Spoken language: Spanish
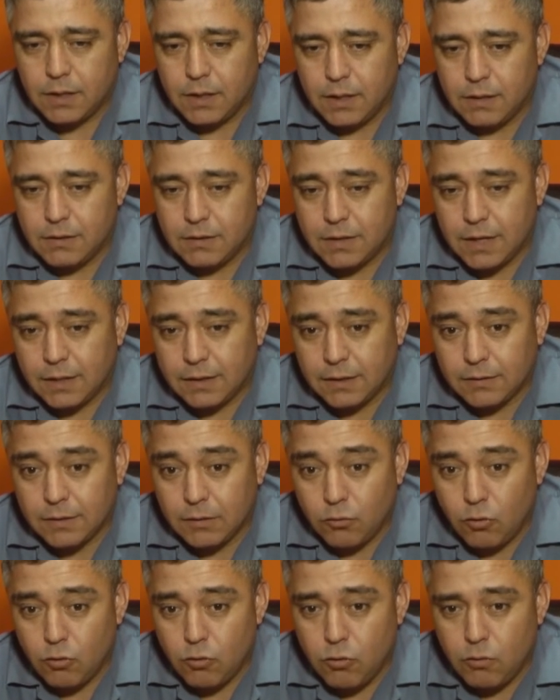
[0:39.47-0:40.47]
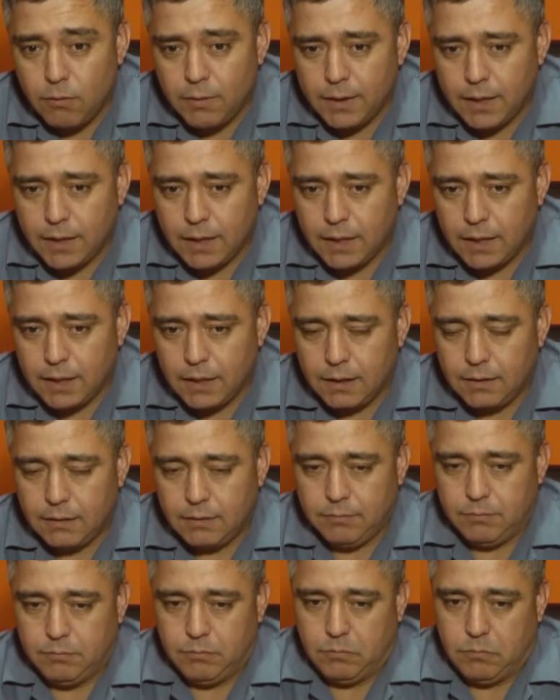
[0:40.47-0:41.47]
se tratan de dos jóvenes
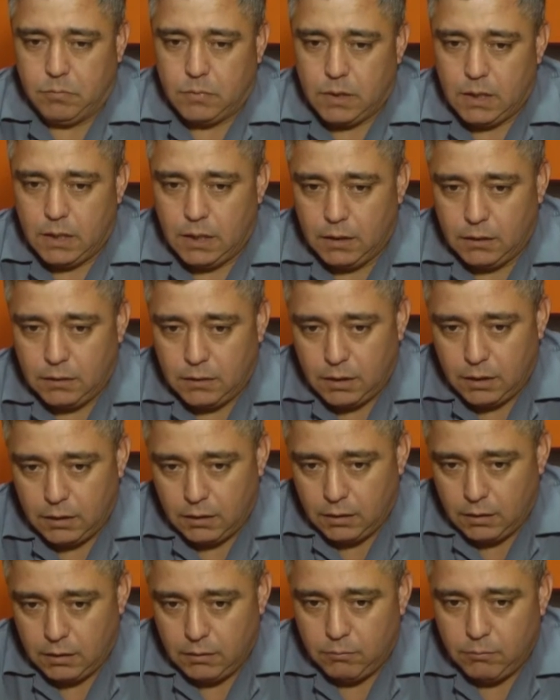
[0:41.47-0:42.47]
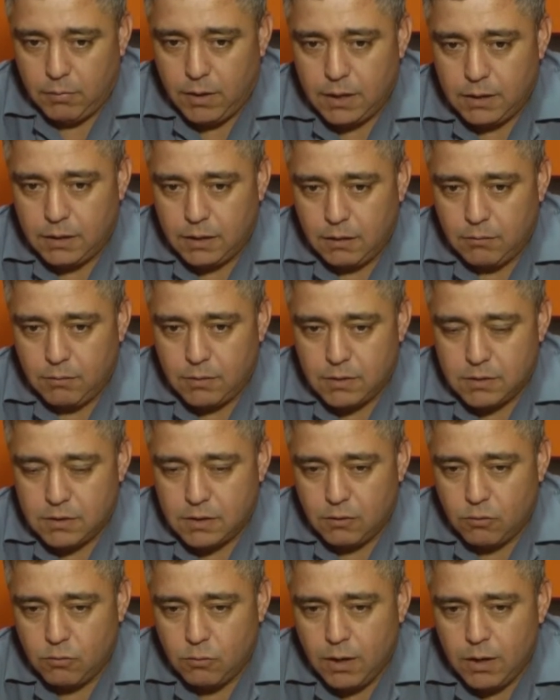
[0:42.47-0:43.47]
eh, de entre 20 y
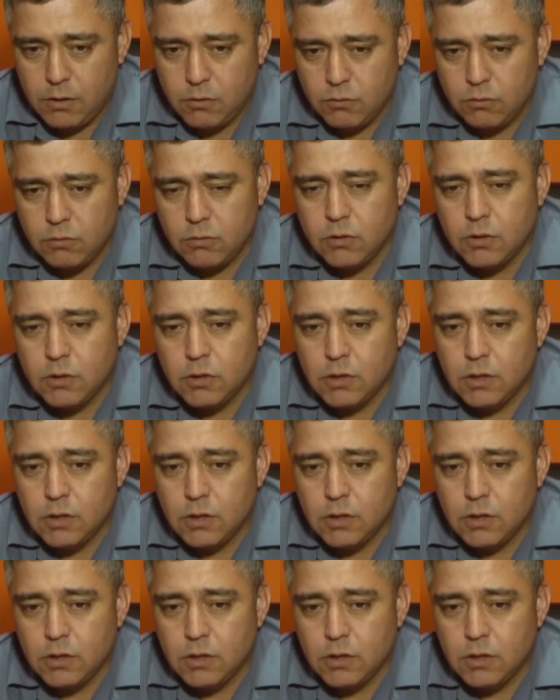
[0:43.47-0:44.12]
25 años,